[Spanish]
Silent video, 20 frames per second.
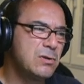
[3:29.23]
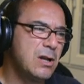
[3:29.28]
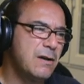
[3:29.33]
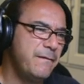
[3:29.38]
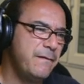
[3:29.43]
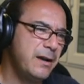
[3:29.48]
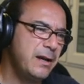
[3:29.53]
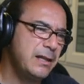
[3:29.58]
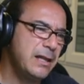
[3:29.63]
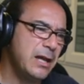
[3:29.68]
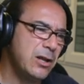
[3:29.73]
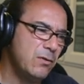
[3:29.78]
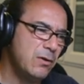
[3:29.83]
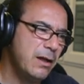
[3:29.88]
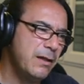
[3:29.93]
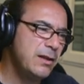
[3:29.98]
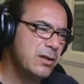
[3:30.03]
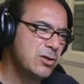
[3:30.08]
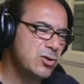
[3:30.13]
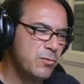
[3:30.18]
una oferta y no
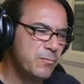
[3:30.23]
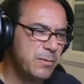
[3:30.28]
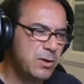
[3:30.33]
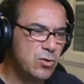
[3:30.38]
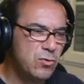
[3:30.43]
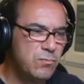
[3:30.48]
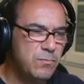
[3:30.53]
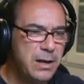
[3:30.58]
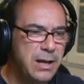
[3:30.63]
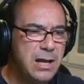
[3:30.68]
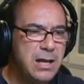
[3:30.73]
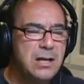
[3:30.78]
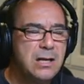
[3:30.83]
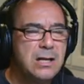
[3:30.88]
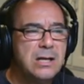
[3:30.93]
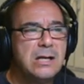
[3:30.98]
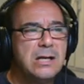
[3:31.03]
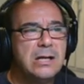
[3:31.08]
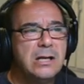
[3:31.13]
lo haces con mi cumple.